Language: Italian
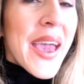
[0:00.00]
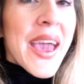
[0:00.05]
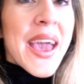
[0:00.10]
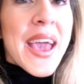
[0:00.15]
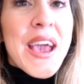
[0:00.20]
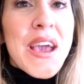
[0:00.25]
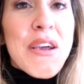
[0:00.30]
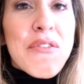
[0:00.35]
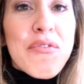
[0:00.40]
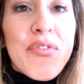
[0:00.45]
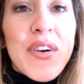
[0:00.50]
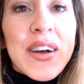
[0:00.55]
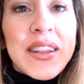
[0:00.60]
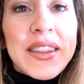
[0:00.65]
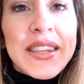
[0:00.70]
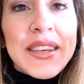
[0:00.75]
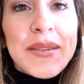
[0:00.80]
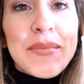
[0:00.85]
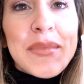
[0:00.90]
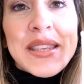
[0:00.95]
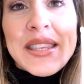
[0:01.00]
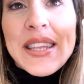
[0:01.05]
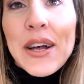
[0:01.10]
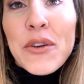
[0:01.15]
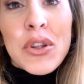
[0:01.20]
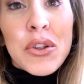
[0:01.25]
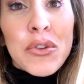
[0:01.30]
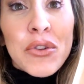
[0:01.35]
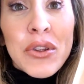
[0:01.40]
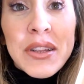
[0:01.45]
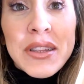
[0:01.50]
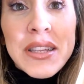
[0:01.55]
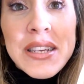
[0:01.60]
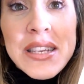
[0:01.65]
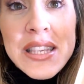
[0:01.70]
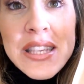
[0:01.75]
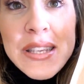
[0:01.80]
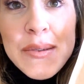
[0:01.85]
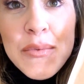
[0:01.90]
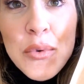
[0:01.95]
e infatti mi sta aiutando
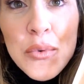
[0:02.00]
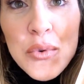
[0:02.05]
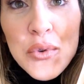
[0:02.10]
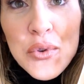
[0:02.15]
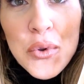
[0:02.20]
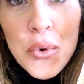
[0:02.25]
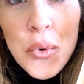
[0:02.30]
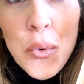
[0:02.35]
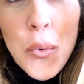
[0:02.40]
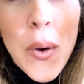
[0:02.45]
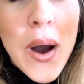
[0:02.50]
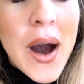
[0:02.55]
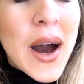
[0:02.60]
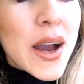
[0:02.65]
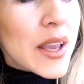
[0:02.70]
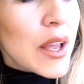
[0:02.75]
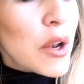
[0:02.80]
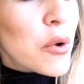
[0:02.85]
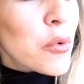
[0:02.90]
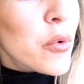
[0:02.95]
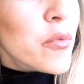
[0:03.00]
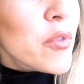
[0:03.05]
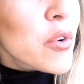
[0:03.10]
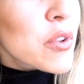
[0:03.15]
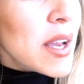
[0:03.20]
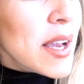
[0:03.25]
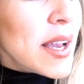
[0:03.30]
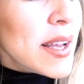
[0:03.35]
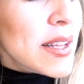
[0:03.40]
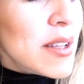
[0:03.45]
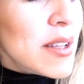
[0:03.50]
tantissimo questo qua che è il nuovo tè